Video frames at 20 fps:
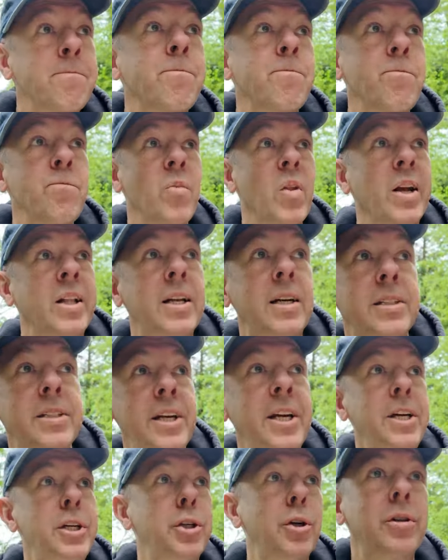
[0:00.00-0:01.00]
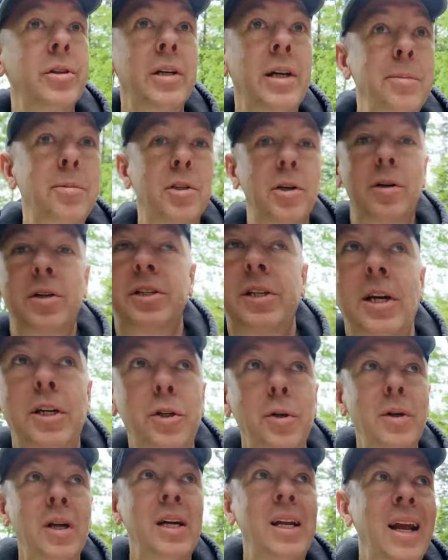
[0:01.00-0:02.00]
Hm, da sehe ich schon, da gibt es auch sehr
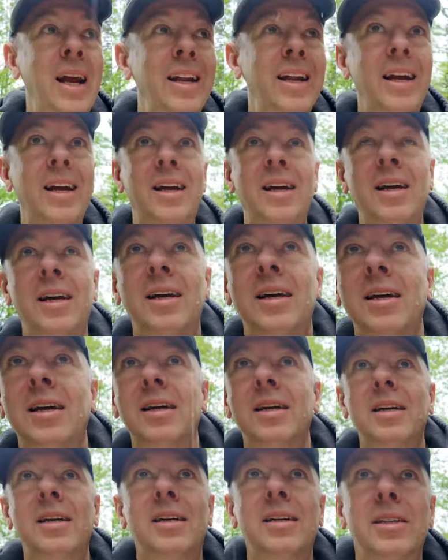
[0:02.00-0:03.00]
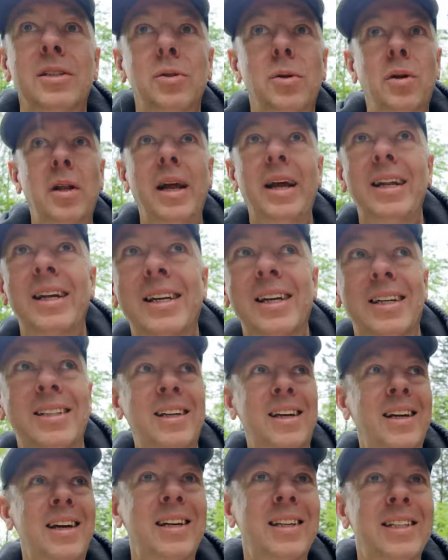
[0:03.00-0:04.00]
schöne kleine, so kleine
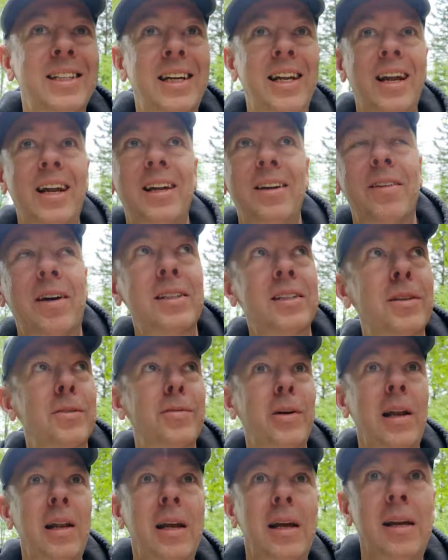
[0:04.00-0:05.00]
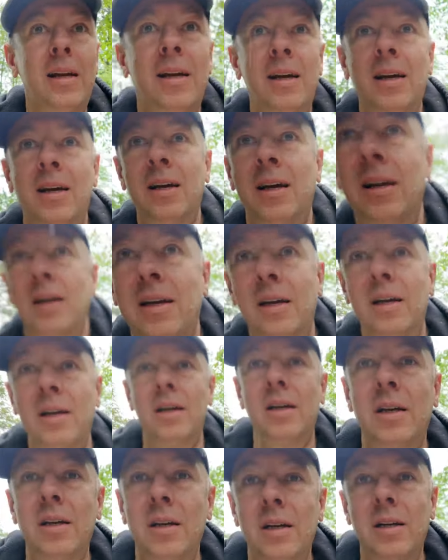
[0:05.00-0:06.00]
Katarakte, kleine Wasserfälle.
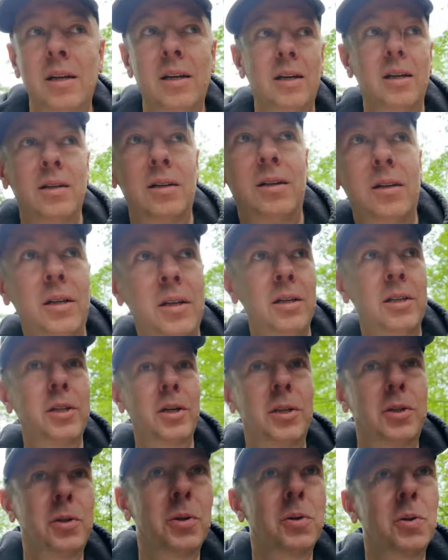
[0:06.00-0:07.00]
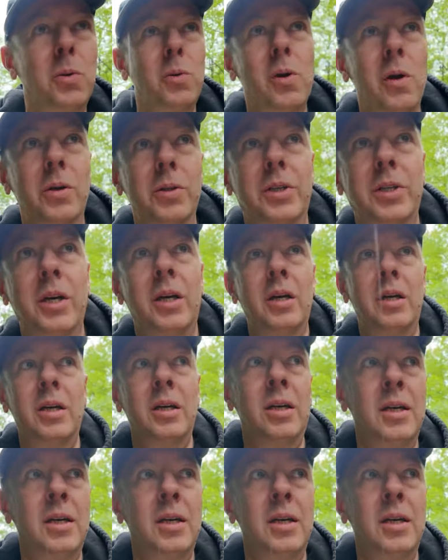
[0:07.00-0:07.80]
Ja, schaut schon cool aus.